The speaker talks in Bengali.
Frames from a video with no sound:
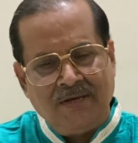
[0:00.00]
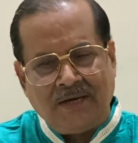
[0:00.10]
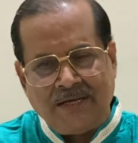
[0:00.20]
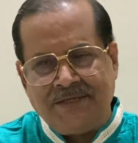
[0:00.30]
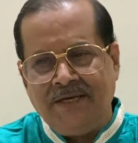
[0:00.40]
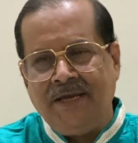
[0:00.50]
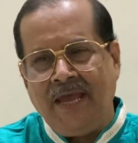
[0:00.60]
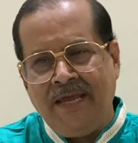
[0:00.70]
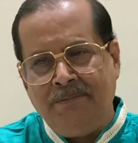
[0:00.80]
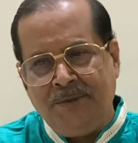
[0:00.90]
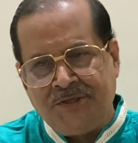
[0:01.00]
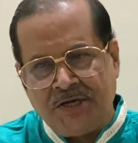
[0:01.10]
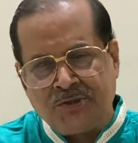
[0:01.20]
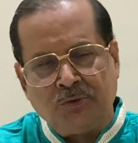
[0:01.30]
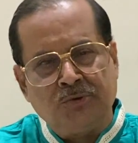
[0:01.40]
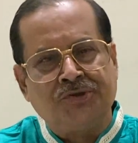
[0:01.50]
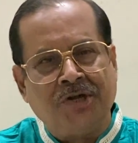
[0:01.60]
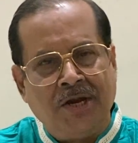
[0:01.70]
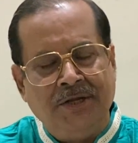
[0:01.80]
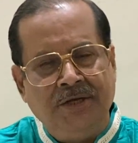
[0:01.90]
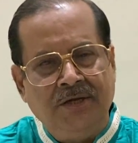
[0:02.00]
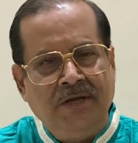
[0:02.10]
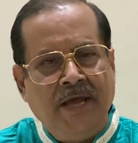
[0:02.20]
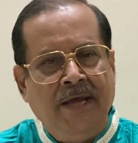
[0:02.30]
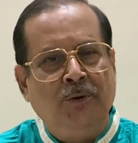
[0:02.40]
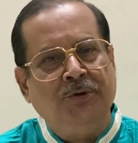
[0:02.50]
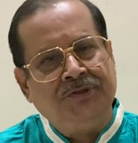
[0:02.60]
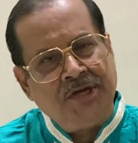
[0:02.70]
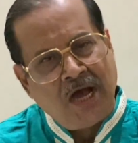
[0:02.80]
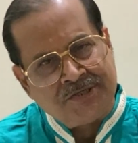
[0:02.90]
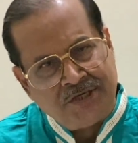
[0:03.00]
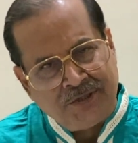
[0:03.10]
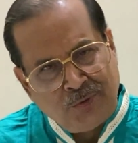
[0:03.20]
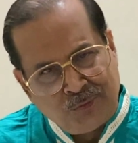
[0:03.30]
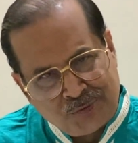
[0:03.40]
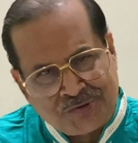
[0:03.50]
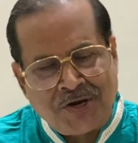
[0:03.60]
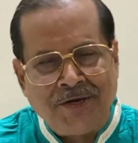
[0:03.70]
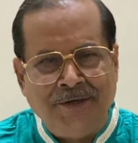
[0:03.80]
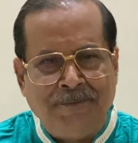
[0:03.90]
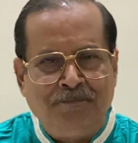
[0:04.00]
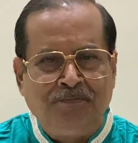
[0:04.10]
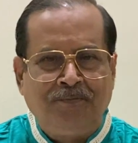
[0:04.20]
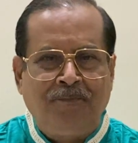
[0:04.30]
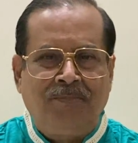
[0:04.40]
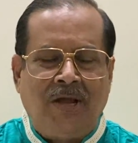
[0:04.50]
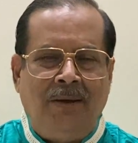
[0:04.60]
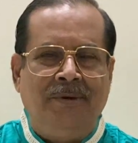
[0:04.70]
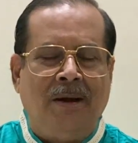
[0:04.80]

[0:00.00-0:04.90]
কাজেই এই বিশেষ অনুষ্ঠানে এই ঐতিহাসিক অনুষ্ঠানে আমি